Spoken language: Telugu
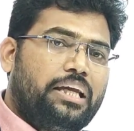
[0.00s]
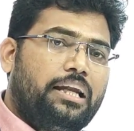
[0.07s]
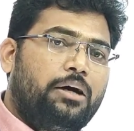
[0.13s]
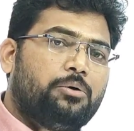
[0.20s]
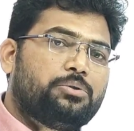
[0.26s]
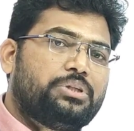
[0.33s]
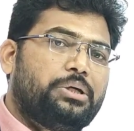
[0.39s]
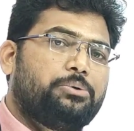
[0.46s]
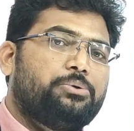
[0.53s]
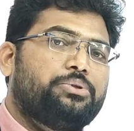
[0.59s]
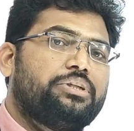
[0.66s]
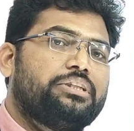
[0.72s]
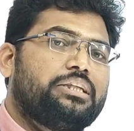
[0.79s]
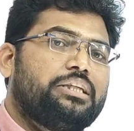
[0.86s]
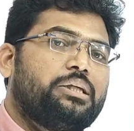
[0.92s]
ఎలా uh, వస్తాయి
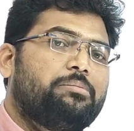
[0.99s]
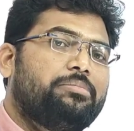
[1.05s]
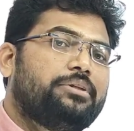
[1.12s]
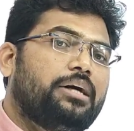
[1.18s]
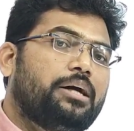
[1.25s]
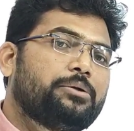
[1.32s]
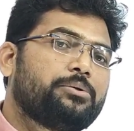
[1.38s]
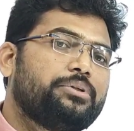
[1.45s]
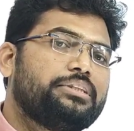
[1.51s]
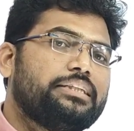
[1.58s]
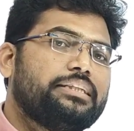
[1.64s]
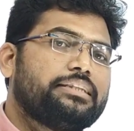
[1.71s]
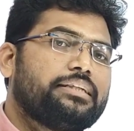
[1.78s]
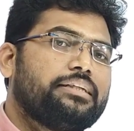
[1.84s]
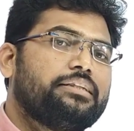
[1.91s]
క్వశ్చన్స్ అని చెప్పి దాని
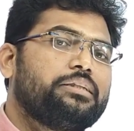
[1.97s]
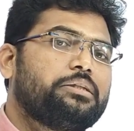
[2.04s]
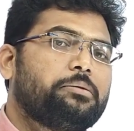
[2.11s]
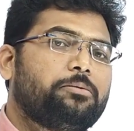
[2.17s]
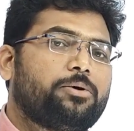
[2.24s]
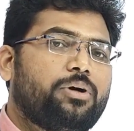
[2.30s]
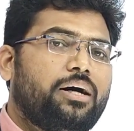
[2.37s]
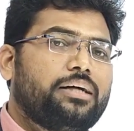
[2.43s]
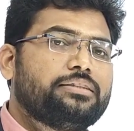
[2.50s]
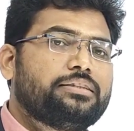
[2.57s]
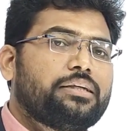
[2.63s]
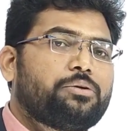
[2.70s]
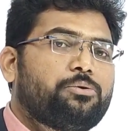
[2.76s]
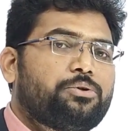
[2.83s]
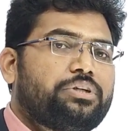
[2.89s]
గురించి డిస్కస్ చేస్తాం చేసాం ఒక
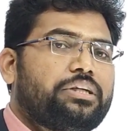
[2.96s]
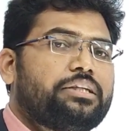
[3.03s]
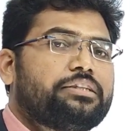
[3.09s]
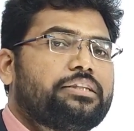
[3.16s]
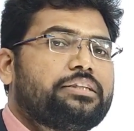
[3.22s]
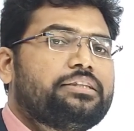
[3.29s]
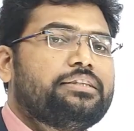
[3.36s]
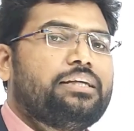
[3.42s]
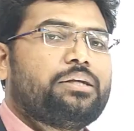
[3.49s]
ఆన్సర్ క్వశ్చన్ ఇచ్చేసి